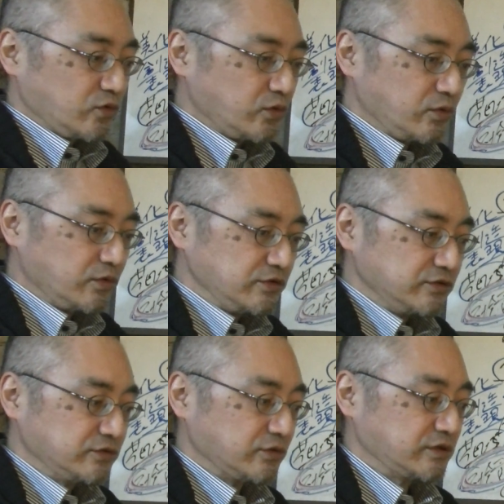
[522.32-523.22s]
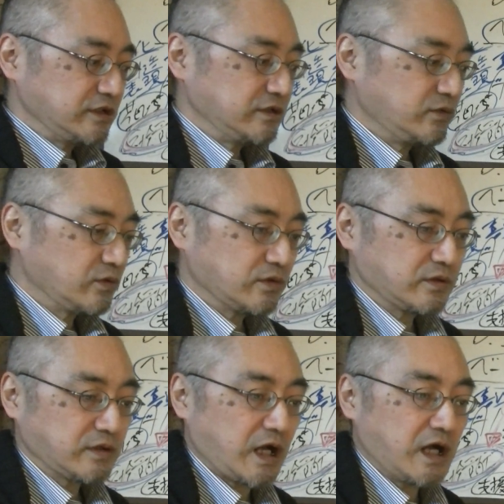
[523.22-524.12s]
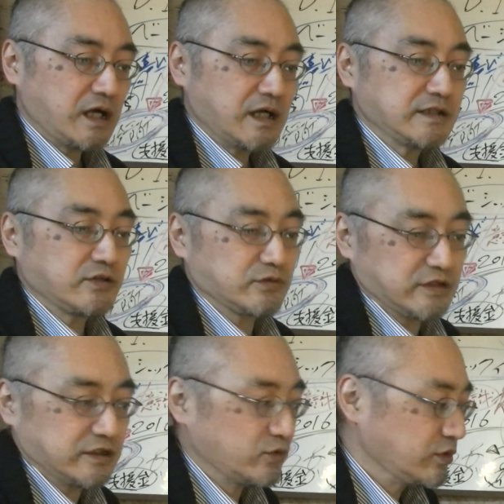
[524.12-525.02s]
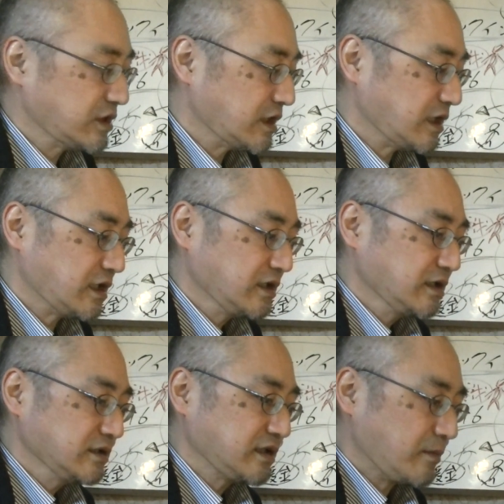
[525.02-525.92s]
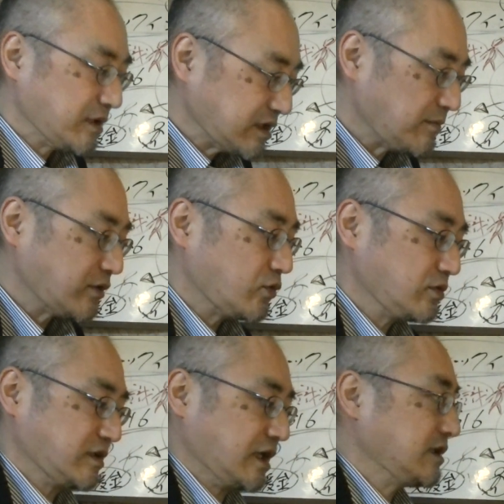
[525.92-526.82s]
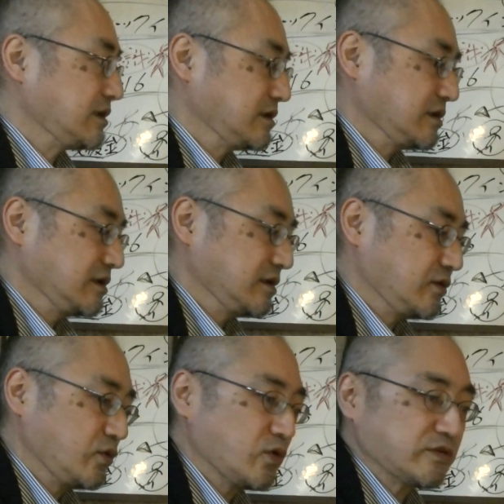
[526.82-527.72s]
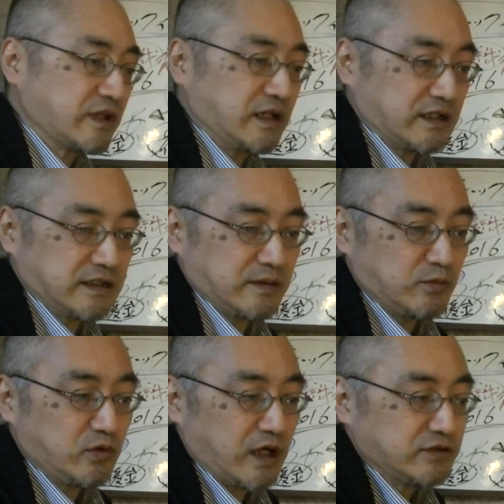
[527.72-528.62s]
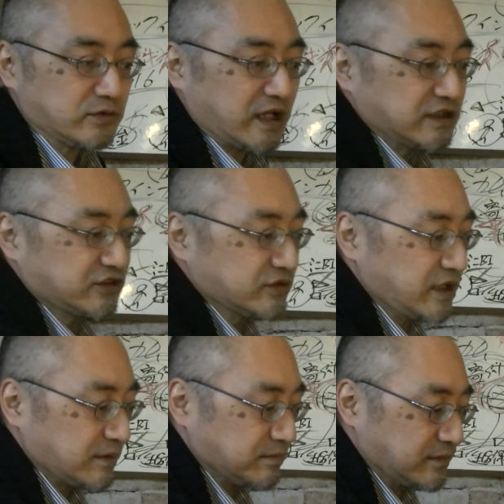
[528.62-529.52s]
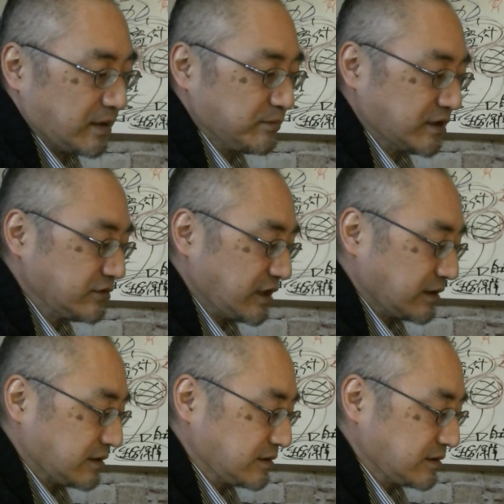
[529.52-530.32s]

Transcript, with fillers: こういう時を考えた時にこれからたまたま今回起こっただけでもうあと何十年何百年